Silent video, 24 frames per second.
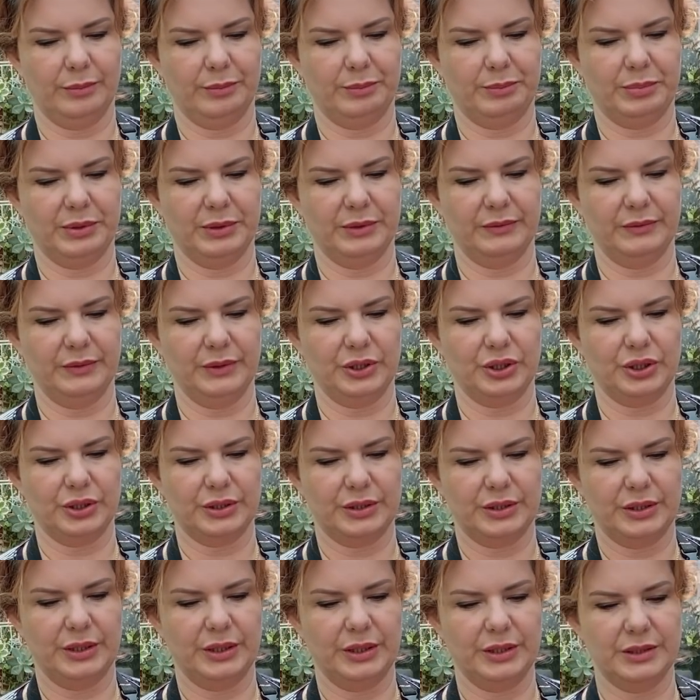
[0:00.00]
повыше
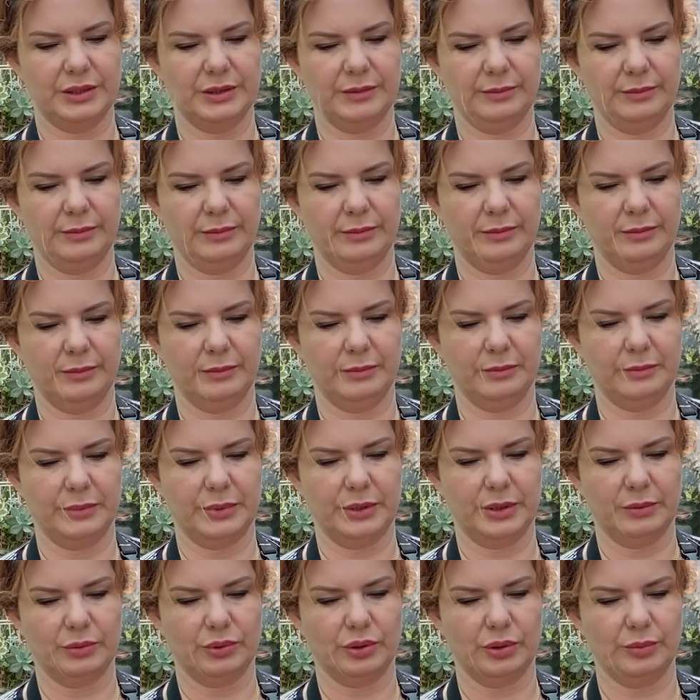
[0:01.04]
срезом
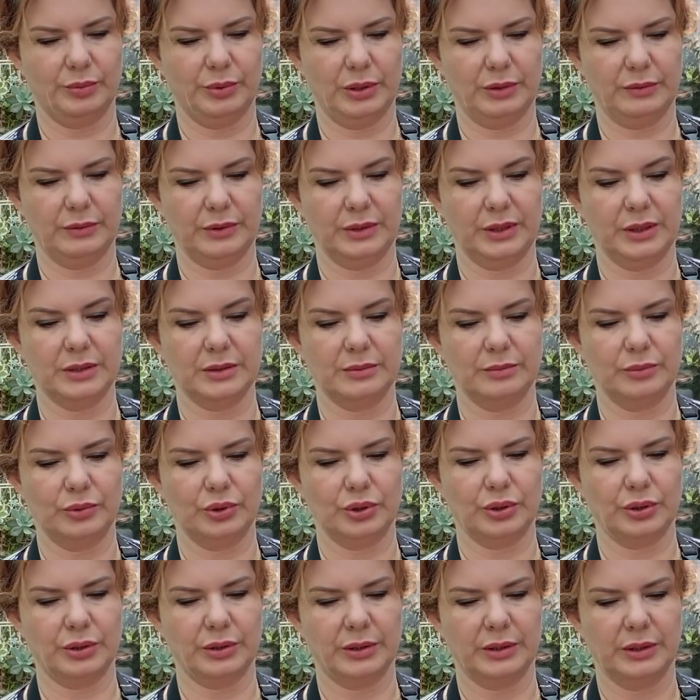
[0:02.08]
потому что первый раз
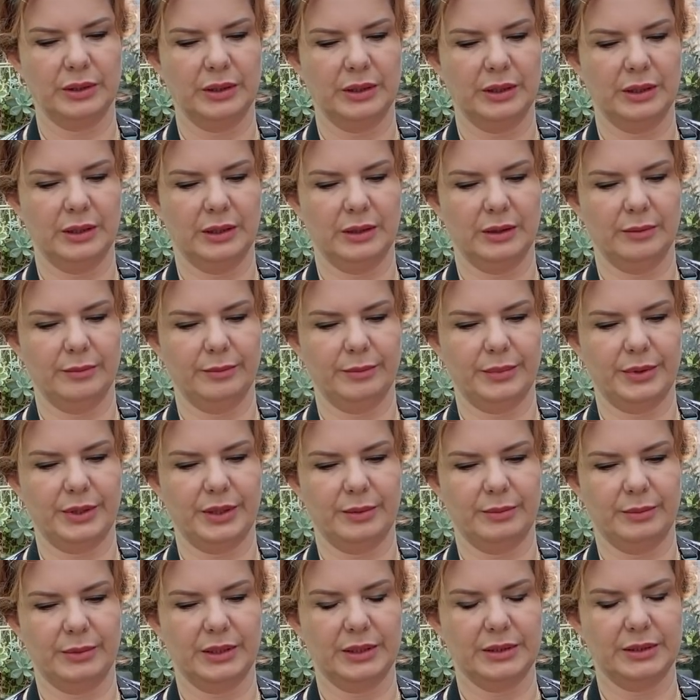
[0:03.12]
можно
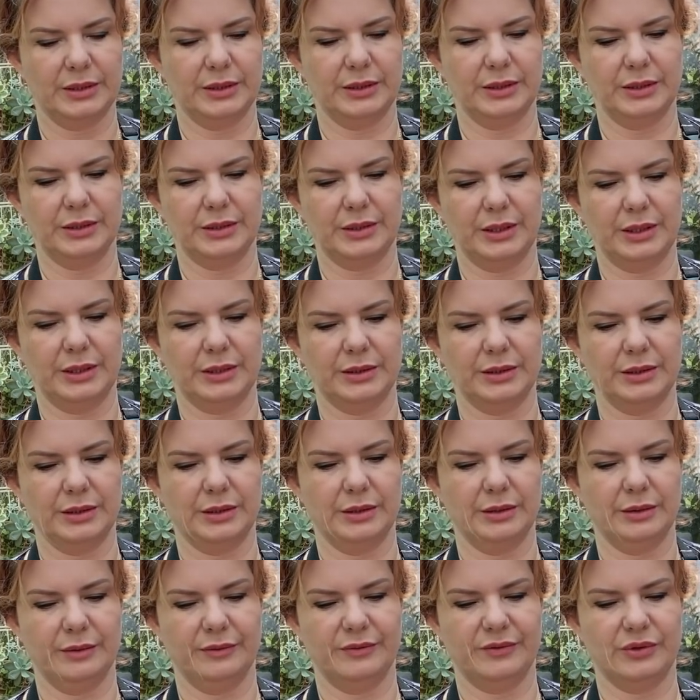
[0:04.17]
промазать и
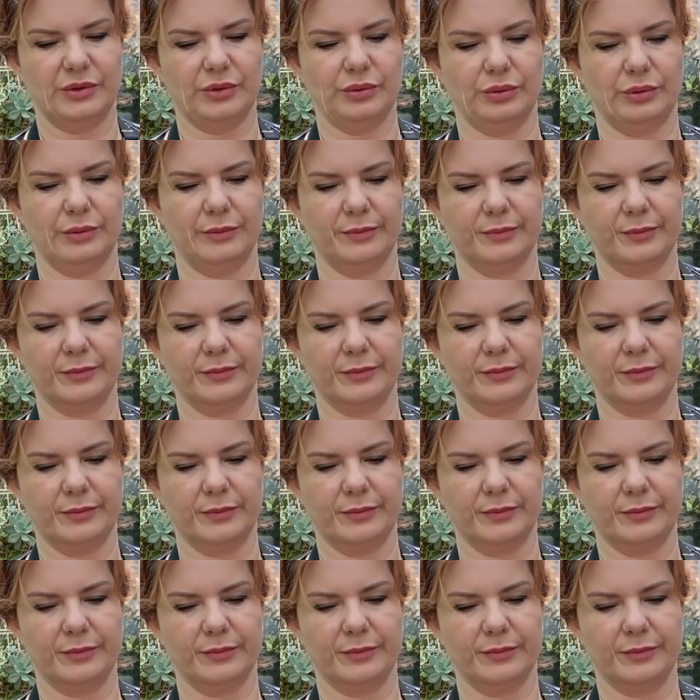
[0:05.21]
срезать все.